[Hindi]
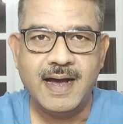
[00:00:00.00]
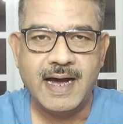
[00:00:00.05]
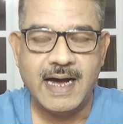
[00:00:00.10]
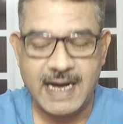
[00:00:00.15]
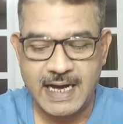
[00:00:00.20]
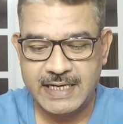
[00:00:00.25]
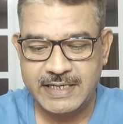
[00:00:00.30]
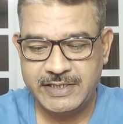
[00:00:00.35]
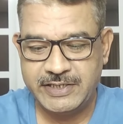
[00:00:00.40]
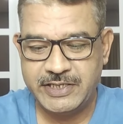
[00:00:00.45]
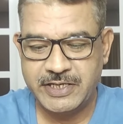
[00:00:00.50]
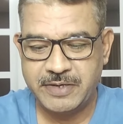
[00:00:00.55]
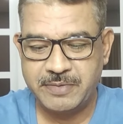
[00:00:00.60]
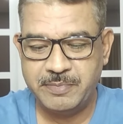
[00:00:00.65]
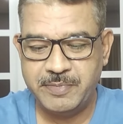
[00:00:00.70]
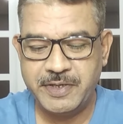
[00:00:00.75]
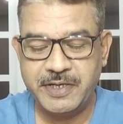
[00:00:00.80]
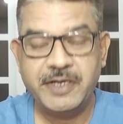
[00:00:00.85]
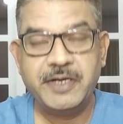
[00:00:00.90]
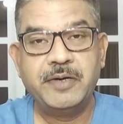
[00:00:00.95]
आज
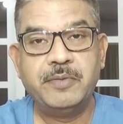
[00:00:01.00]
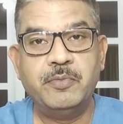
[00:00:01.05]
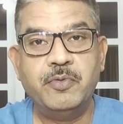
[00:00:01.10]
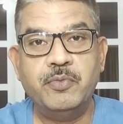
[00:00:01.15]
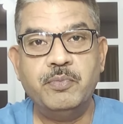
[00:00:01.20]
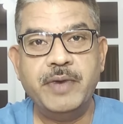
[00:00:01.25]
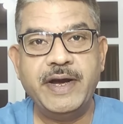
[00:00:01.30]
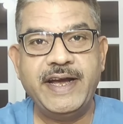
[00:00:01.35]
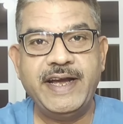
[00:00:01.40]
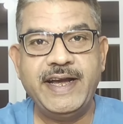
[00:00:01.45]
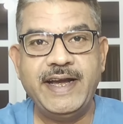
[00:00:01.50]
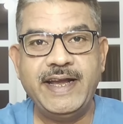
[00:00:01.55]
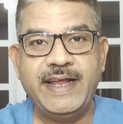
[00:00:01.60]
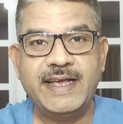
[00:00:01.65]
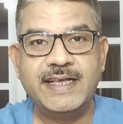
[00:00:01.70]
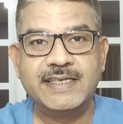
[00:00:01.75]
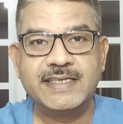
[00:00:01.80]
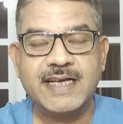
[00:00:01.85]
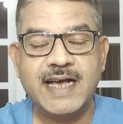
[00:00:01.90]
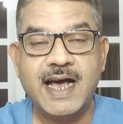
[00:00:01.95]
जब मुंबई
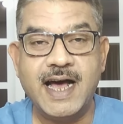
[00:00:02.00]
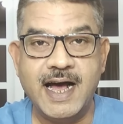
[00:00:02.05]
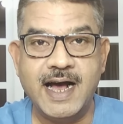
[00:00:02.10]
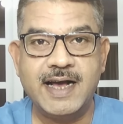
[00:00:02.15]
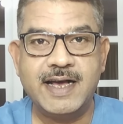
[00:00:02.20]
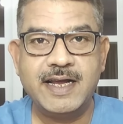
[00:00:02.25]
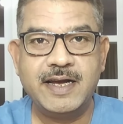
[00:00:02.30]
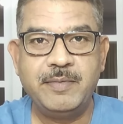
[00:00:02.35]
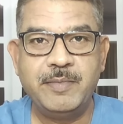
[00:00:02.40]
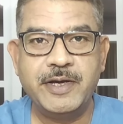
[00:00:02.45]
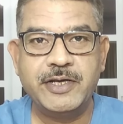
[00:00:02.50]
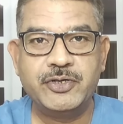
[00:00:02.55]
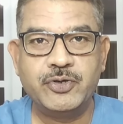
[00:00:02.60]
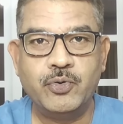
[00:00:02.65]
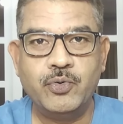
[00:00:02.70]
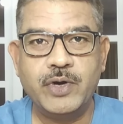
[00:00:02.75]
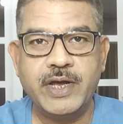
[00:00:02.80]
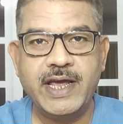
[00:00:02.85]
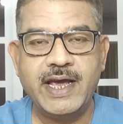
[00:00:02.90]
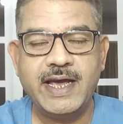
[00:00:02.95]
इंडियंस का आखिरी मैच
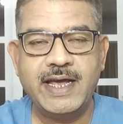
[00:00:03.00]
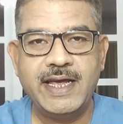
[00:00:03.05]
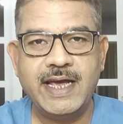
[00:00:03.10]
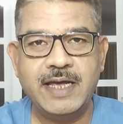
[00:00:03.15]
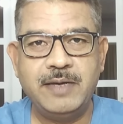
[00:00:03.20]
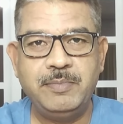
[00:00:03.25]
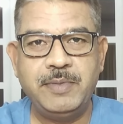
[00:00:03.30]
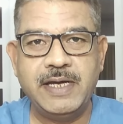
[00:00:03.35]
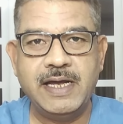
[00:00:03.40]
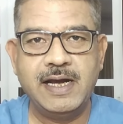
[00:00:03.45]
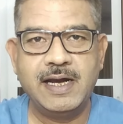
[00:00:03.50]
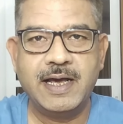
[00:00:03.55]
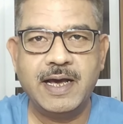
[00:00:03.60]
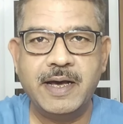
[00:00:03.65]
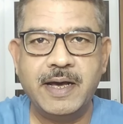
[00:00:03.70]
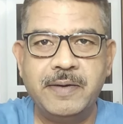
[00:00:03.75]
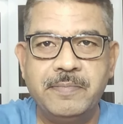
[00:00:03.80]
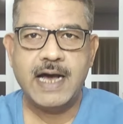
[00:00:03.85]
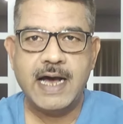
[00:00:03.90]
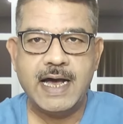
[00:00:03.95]
हो गया है आईपीएल का
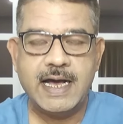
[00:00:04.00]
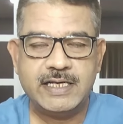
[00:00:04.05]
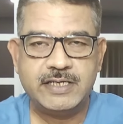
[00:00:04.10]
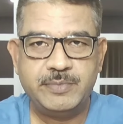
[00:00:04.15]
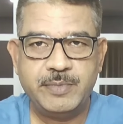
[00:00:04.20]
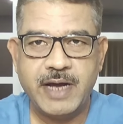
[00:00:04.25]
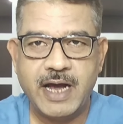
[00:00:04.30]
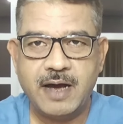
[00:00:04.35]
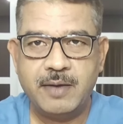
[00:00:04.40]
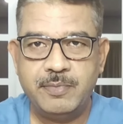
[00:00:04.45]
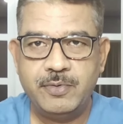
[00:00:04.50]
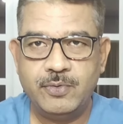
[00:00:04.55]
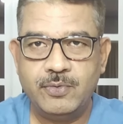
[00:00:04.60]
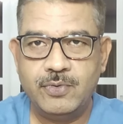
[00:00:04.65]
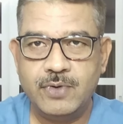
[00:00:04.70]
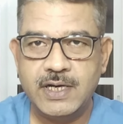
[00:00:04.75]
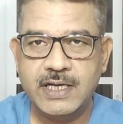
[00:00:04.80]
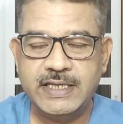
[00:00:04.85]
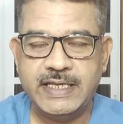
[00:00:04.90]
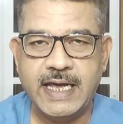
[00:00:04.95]
आज मैं आप
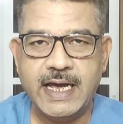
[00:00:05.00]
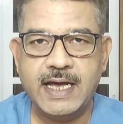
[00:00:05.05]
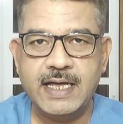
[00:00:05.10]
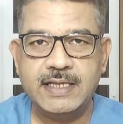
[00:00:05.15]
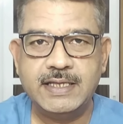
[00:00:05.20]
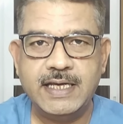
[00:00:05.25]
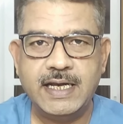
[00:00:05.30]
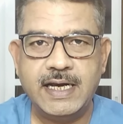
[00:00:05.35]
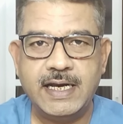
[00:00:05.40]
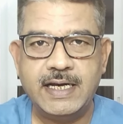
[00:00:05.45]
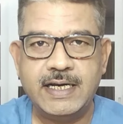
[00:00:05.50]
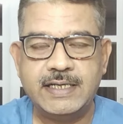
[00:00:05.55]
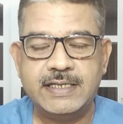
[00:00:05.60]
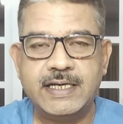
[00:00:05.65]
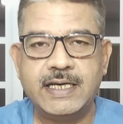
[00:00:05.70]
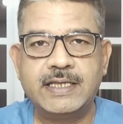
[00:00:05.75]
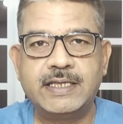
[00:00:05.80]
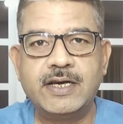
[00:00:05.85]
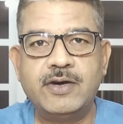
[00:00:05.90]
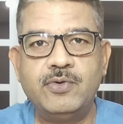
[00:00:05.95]
लोगों का ध्यान दिलाना
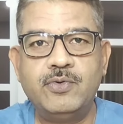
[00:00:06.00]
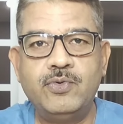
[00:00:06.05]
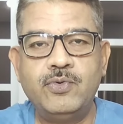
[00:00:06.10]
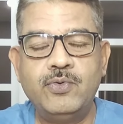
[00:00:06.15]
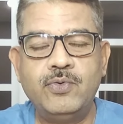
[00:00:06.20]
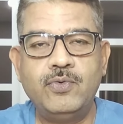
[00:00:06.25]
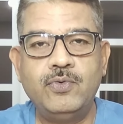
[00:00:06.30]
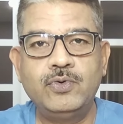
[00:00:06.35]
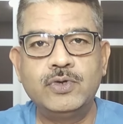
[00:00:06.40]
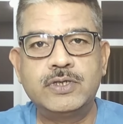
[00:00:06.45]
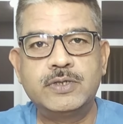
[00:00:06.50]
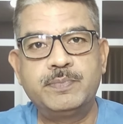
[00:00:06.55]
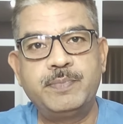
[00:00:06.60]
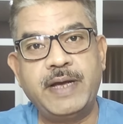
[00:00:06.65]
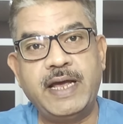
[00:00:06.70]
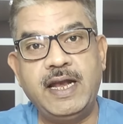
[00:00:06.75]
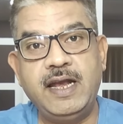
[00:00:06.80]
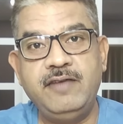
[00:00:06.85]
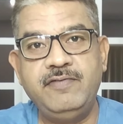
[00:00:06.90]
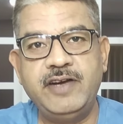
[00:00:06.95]
चाहता हूं उस
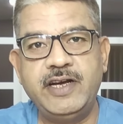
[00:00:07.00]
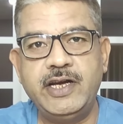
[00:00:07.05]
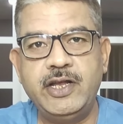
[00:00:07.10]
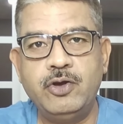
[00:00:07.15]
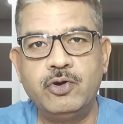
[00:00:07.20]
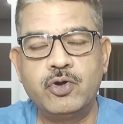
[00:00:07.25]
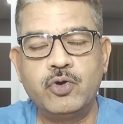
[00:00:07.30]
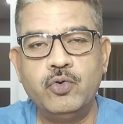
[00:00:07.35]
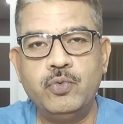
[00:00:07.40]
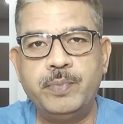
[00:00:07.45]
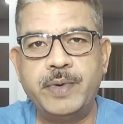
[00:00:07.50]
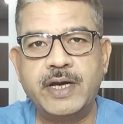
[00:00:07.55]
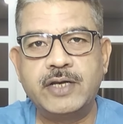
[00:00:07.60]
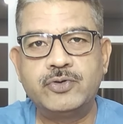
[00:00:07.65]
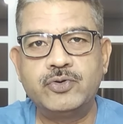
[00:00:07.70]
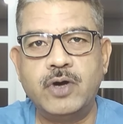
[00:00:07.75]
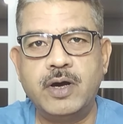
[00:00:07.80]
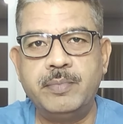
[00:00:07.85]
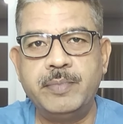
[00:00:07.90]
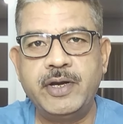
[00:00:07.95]
पहले वीडियो के ऊपर
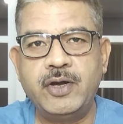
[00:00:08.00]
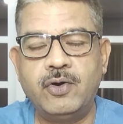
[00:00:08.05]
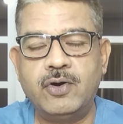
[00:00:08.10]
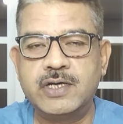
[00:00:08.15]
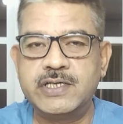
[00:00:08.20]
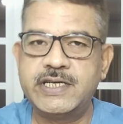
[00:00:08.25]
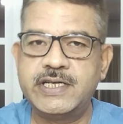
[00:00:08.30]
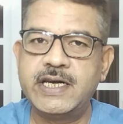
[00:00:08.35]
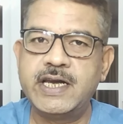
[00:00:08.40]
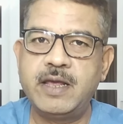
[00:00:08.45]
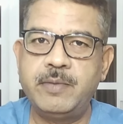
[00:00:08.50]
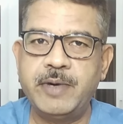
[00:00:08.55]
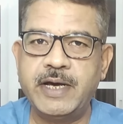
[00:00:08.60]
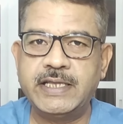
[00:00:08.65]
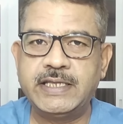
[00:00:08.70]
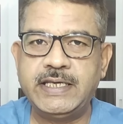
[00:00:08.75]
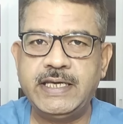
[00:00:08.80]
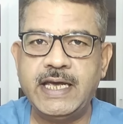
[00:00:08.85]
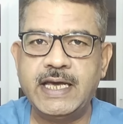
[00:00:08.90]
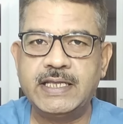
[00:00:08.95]
जो हमने ऑक्शन के
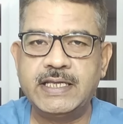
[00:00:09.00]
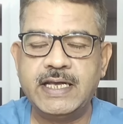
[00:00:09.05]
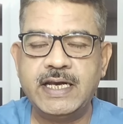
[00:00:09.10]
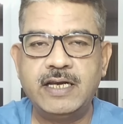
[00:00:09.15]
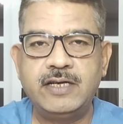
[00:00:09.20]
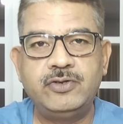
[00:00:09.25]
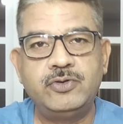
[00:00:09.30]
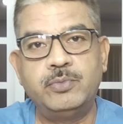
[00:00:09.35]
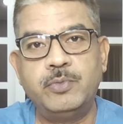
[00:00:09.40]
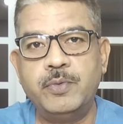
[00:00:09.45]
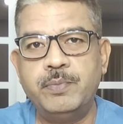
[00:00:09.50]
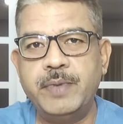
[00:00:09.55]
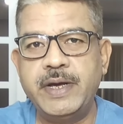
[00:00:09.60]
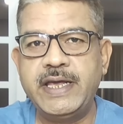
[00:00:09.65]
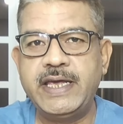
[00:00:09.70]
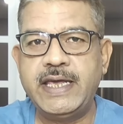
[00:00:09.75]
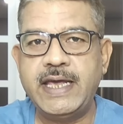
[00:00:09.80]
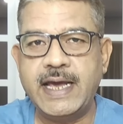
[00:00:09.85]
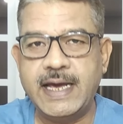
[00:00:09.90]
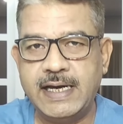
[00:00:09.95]
बाद किया था ना जो मुंबई
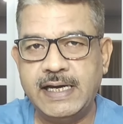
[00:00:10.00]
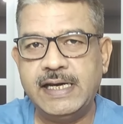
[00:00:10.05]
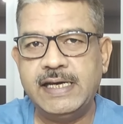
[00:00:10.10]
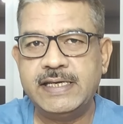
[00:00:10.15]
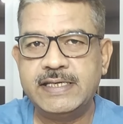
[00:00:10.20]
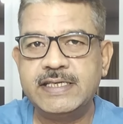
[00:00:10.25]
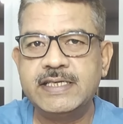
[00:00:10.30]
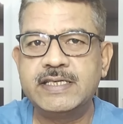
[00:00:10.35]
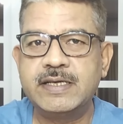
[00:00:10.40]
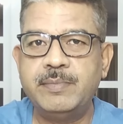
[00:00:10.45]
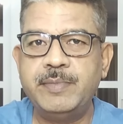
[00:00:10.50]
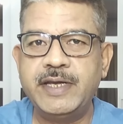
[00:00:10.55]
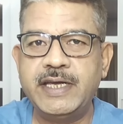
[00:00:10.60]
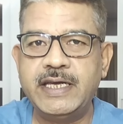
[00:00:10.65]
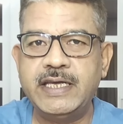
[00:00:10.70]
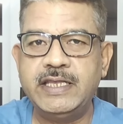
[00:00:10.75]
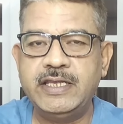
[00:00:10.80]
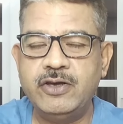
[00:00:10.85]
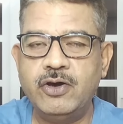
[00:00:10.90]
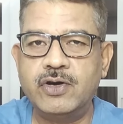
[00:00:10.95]
की एनालिसिस हमने
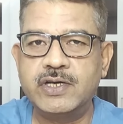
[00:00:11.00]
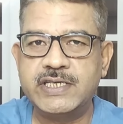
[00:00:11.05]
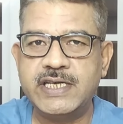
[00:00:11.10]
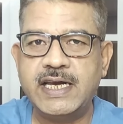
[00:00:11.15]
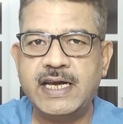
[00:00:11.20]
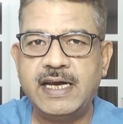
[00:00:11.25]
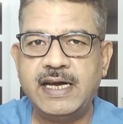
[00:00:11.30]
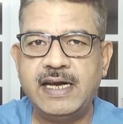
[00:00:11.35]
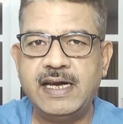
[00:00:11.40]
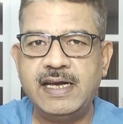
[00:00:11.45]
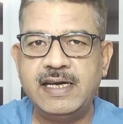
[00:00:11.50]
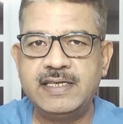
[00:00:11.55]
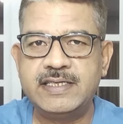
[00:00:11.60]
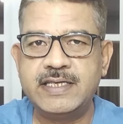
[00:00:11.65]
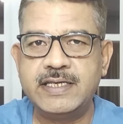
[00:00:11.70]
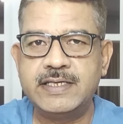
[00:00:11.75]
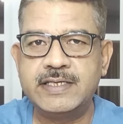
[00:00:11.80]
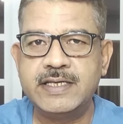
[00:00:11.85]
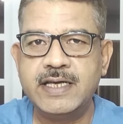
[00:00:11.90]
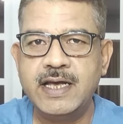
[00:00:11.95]
की थी ऑक्शन
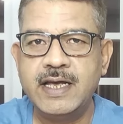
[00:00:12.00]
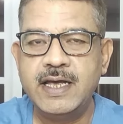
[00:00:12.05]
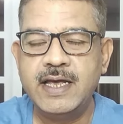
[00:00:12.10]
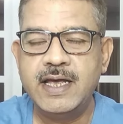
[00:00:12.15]
एनालिसिस